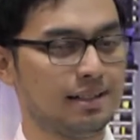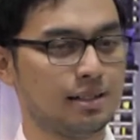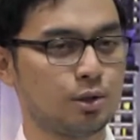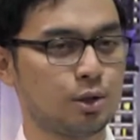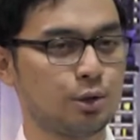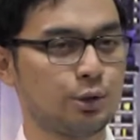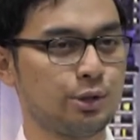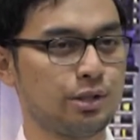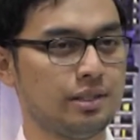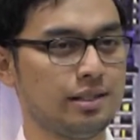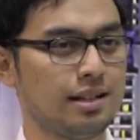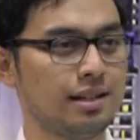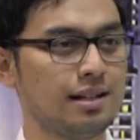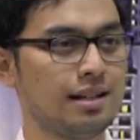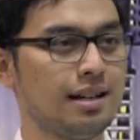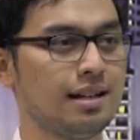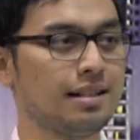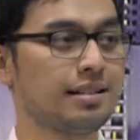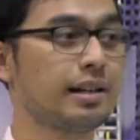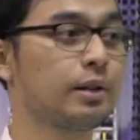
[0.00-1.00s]
solusinya
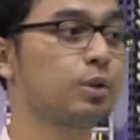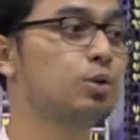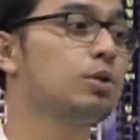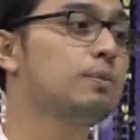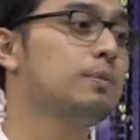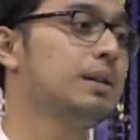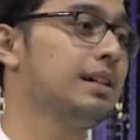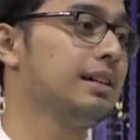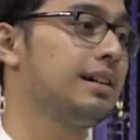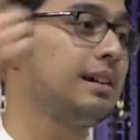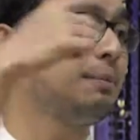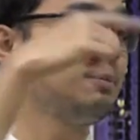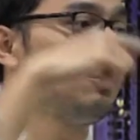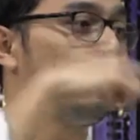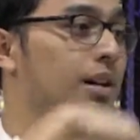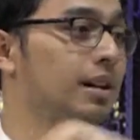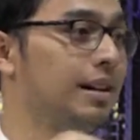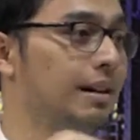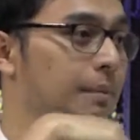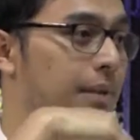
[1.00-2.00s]
adalah saya kurban di
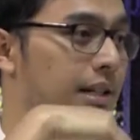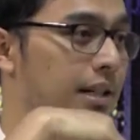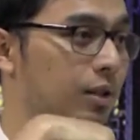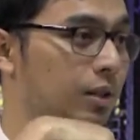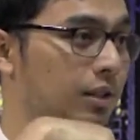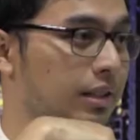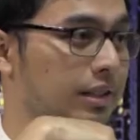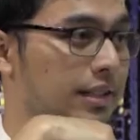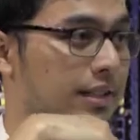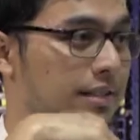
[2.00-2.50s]
kampung halaman di Kota